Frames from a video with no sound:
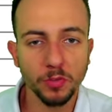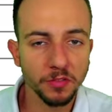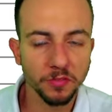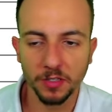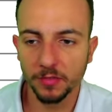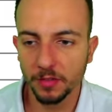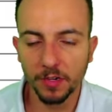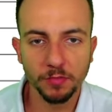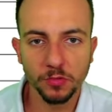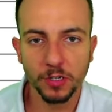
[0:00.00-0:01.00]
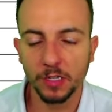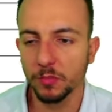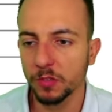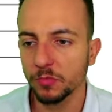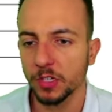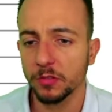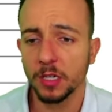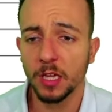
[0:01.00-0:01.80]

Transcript: enfim, vai funcionar do mesmo jeito.